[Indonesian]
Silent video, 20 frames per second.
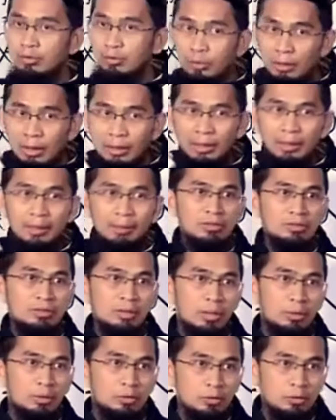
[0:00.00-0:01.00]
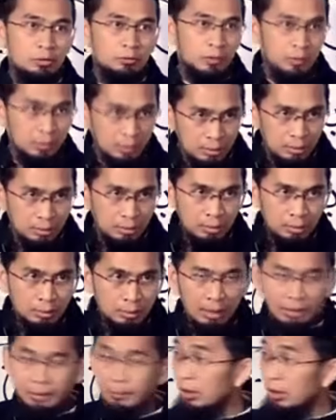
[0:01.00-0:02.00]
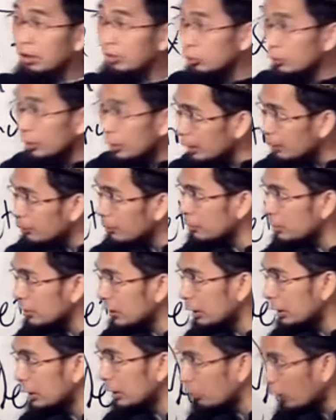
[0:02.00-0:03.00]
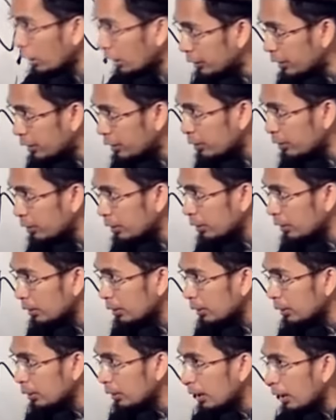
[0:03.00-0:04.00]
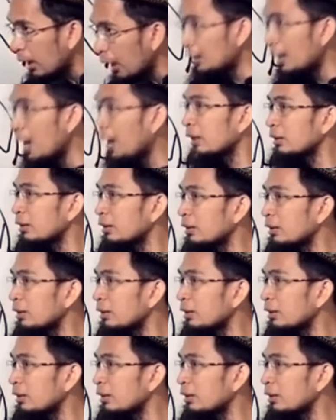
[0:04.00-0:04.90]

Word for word: sunnah dalam istilah usul fiqih? Ataukah sunnah dalam istilah ilmu hadis? Anda akan temukan